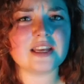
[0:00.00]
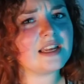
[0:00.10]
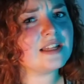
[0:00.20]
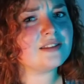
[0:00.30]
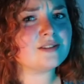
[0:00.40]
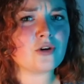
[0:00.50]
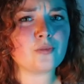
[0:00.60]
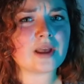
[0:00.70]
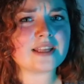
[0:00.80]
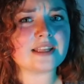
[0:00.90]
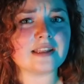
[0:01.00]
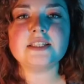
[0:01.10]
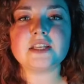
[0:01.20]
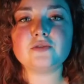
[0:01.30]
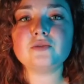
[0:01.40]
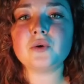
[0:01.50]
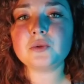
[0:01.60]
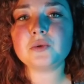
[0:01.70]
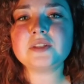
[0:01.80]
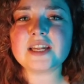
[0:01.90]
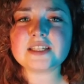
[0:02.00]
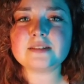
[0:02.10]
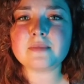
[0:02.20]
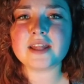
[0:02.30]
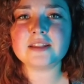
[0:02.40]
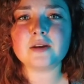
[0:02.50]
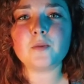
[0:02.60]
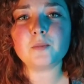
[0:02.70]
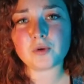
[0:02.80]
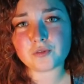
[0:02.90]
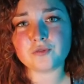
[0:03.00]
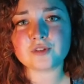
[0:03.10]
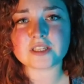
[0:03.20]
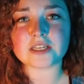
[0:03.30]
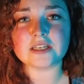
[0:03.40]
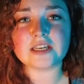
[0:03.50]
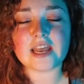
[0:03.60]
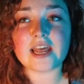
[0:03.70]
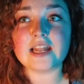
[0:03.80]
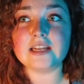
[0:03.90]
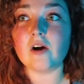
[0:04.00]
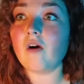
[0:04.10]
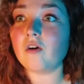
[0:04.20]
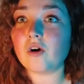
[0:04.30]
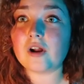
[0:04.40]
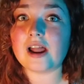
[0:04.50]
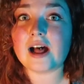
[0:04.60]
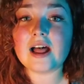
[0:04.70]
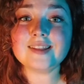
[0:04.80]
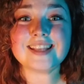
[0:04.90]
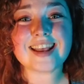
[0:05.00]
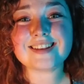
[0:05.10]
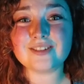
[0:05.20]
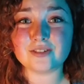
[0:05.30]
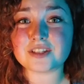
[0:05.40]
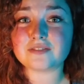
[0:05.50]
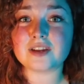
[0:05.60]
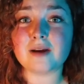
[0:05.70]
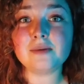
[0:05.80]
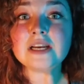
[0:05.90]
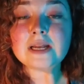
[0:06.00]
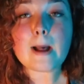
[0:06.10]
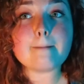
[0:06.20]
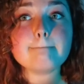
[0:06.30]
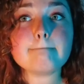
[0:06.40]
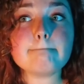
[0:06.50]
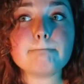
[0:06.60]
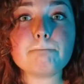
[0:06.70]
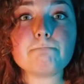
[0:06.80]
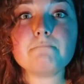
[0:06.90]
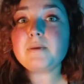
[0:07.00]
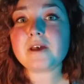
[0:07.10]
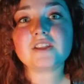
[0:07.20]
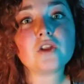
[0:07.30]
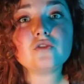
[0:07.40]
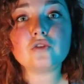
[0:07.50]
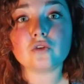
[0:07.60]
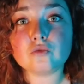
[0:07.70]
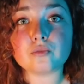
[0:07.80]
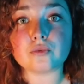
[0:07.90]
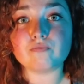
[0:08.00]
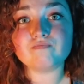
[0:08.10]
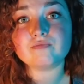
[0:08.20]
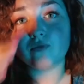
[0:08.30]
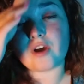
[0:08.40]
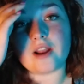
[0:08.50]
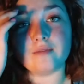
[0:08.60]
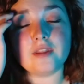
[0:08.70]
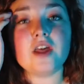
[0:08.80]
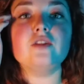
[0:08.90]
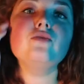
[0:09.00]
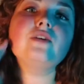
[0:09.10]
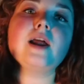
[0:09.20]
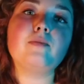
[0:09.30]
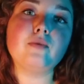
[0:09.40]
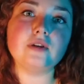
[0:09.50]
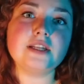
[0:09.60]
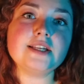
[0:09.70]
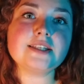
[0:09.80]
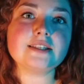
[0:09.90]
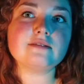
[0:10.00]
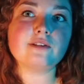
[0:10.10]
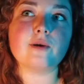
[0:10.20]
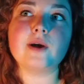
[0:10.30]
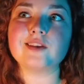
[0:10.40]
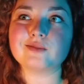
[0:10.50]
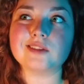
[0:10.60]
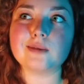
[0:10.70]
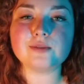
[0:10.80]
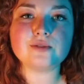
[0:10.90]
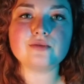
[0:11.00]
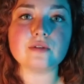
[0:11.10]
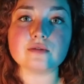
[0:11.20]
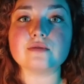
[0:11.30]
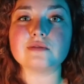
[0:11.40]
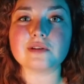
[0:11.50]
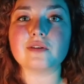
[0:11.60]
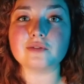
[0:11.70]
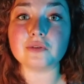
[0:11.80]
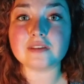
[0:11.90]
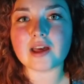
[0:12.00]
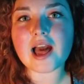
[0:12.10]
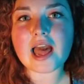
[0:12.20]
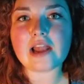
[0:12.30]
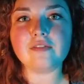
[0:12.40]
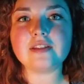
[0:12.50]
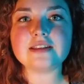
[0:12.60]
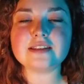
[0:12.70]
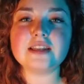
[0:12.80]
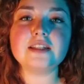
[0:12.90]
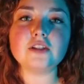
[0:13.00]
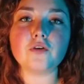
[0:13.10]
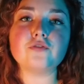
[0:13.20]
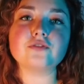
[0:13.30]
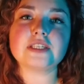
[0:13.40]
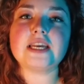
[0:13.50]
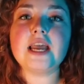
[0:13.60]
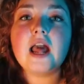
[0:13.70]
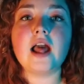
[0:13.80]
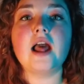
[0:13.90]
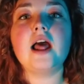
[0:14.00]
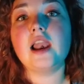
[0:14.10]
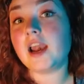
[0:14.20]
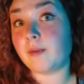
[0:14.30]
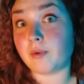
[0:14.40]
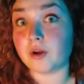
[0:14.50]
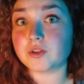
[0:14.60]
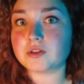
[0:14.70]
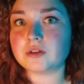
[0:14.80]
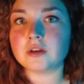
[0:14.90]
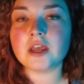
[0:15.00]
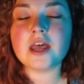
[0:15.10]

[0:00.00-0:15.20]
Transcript: est dans le parking. C'est une Renault Talisman bleu foncé. Elle est encore là, très identifiable, mais personne dedans non plus. Voilà. Donc la police, comme à son habitude dans ce genre de cas, elle va décider d'enfoncer la porte.